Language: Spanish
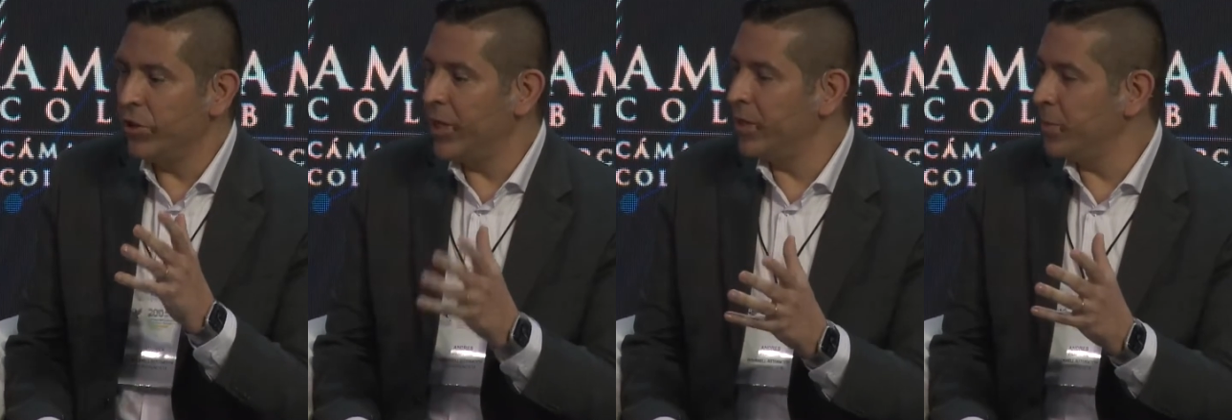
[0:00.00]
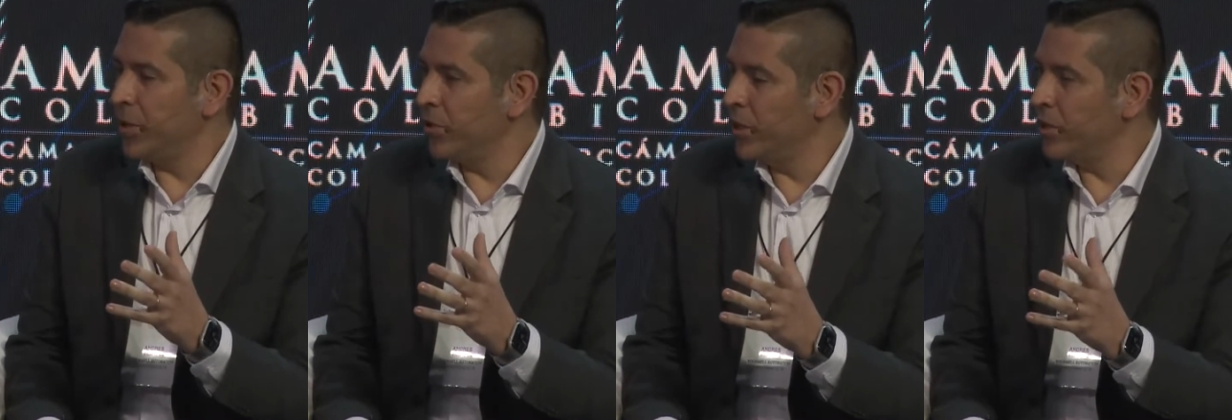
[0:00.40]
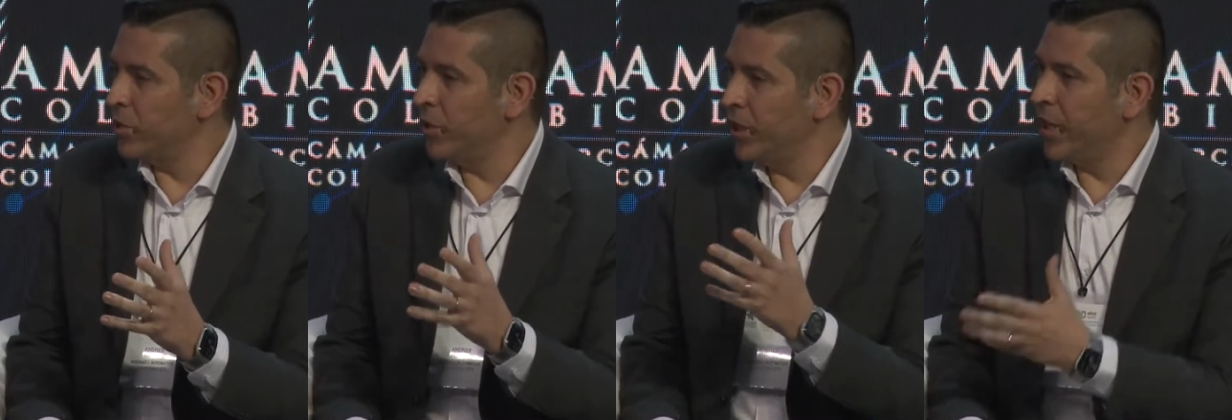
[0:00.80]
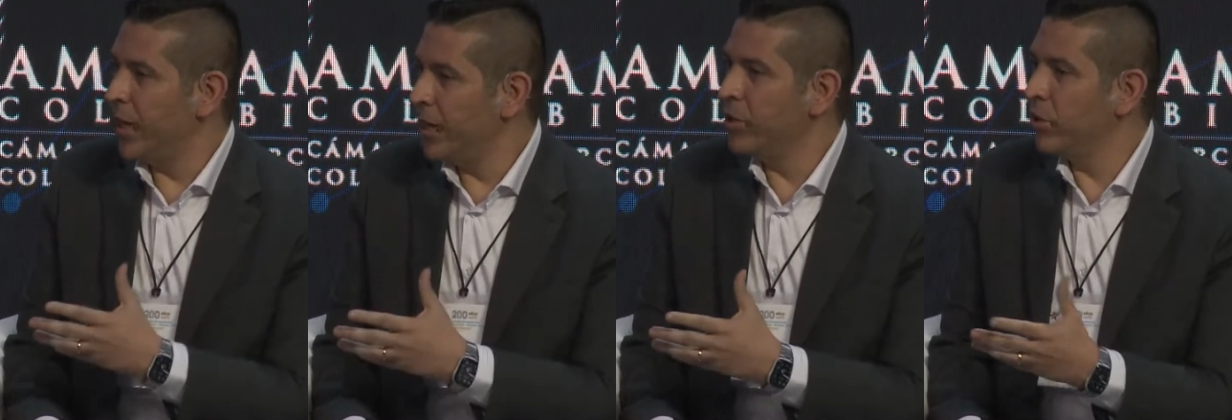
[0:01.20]
de las personas con el
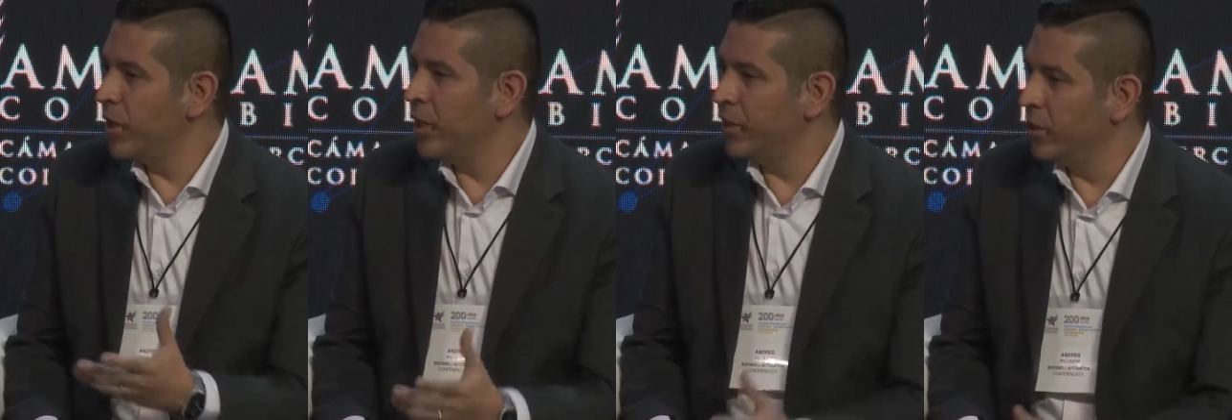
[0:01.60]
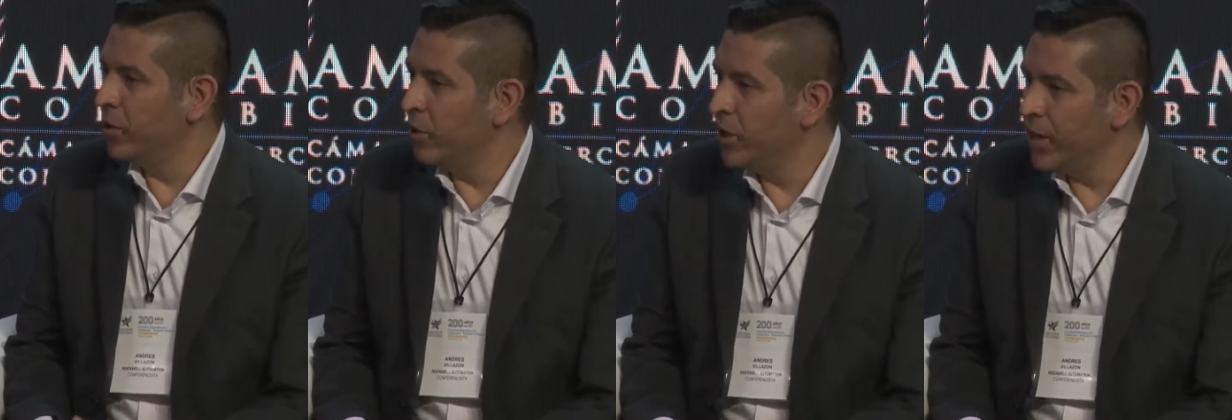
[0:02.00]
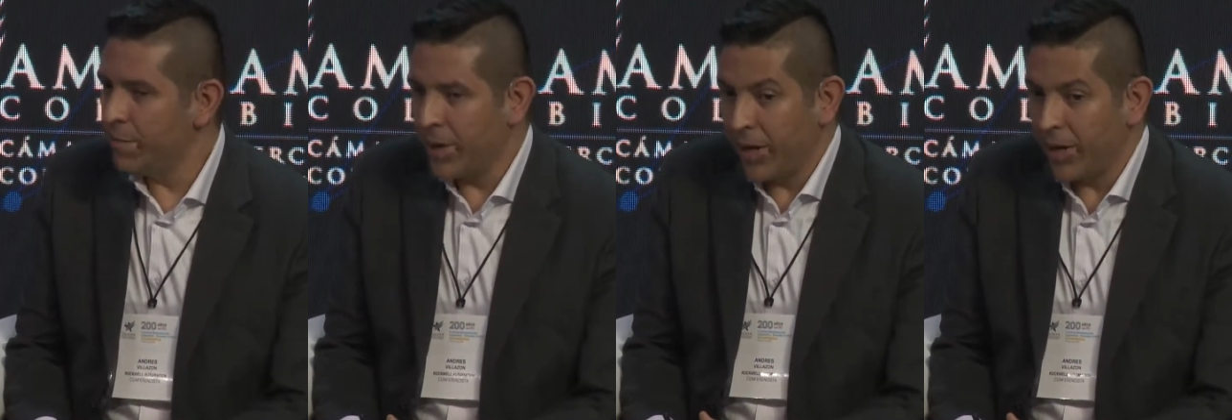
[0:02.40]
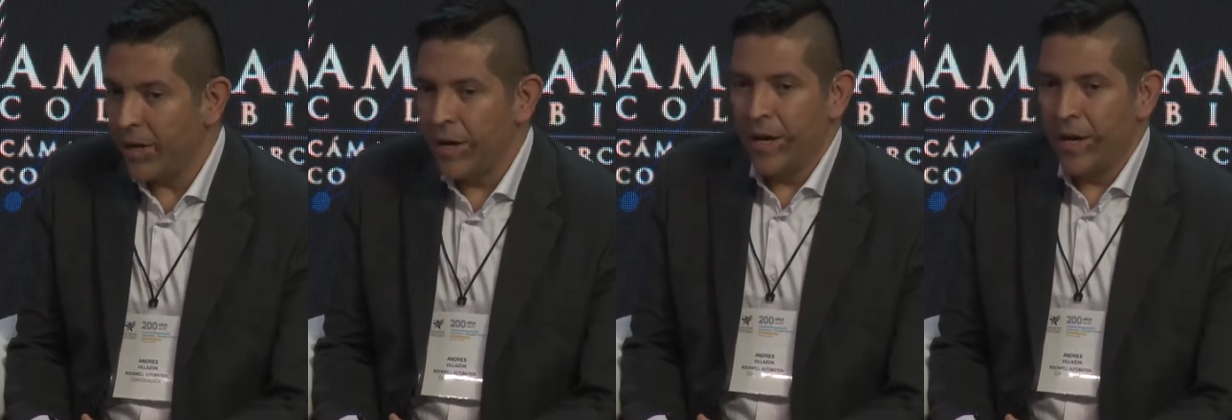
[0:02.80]
talento de la tecnología para